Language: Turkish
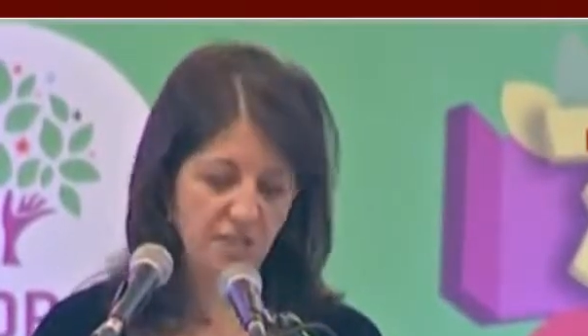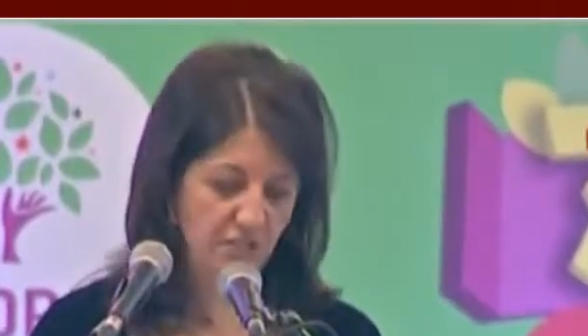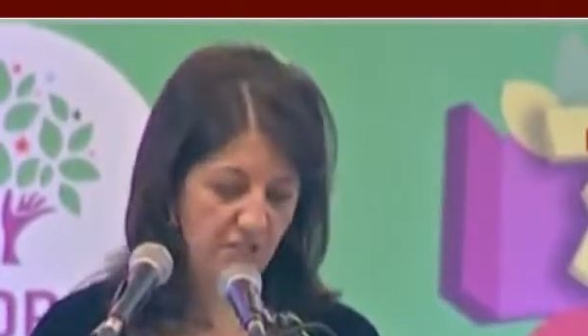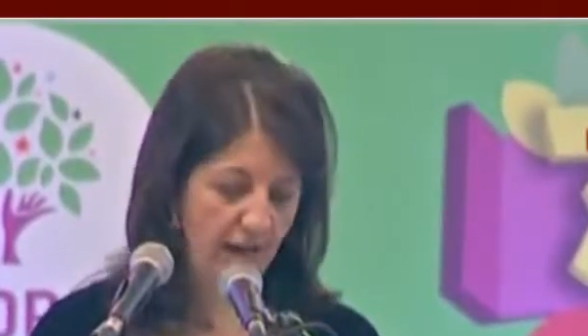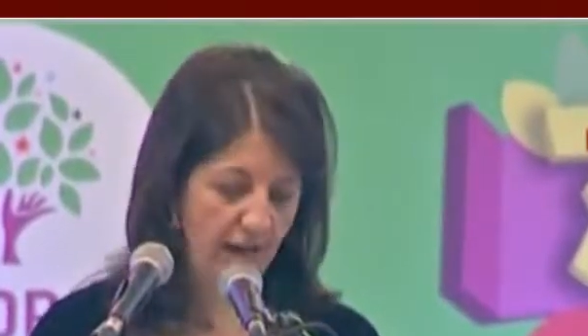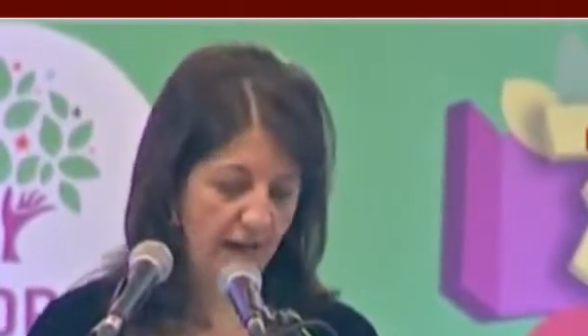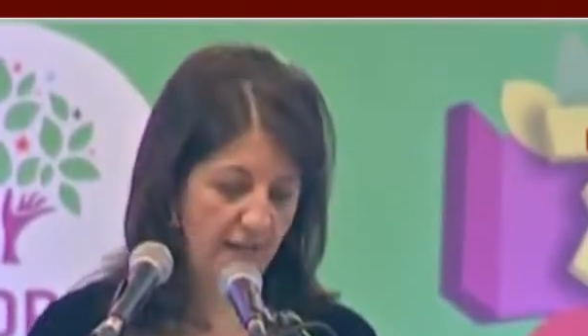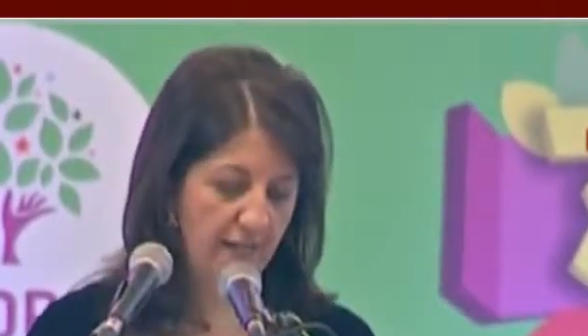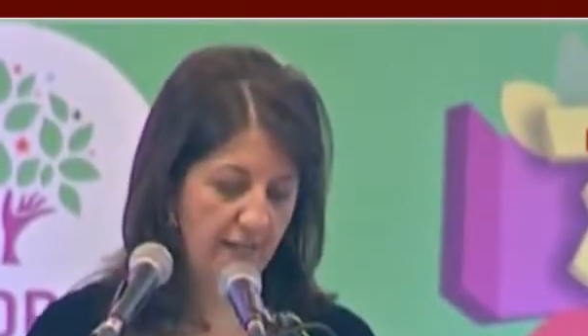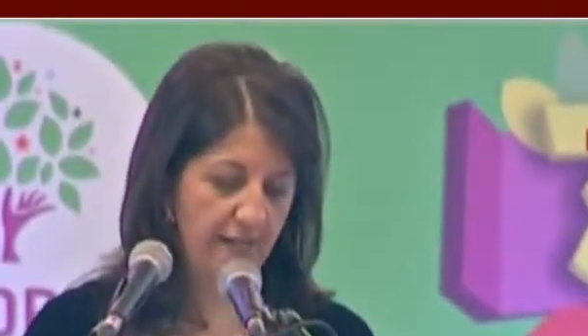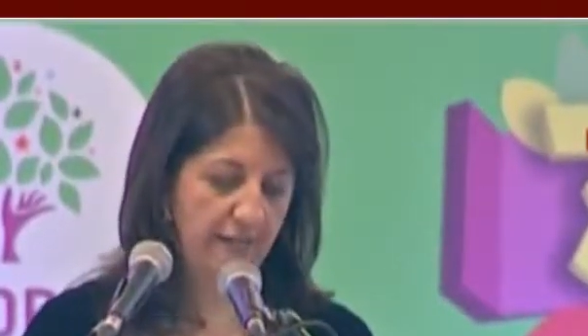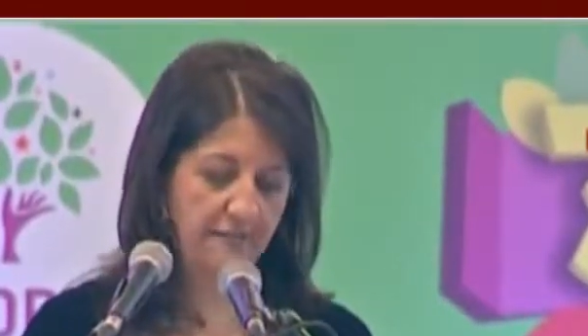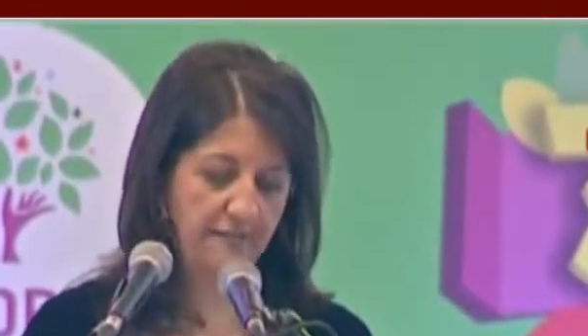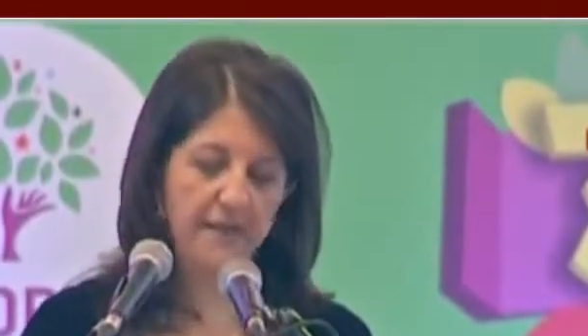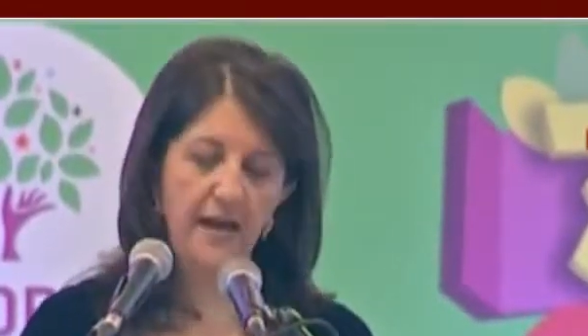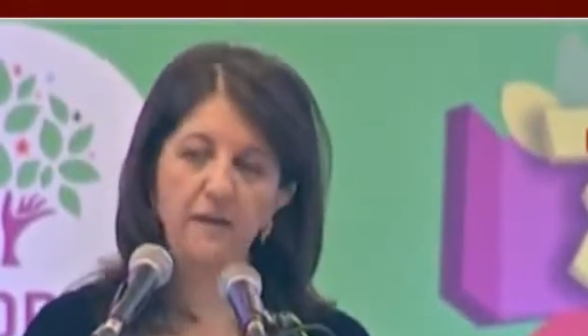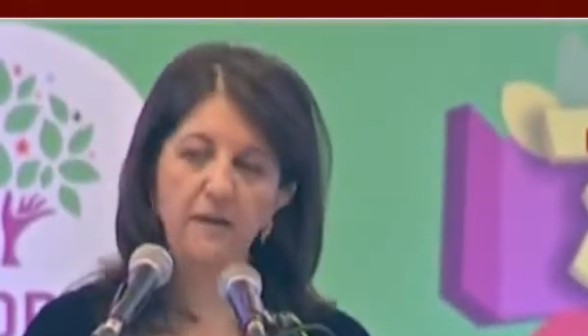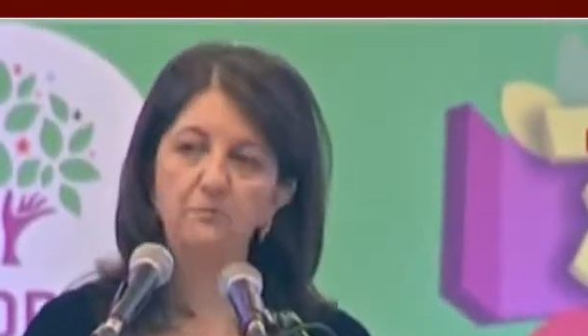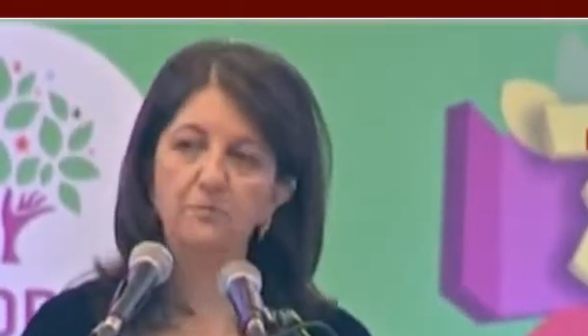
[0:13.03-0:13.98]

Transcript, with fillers: tarihinden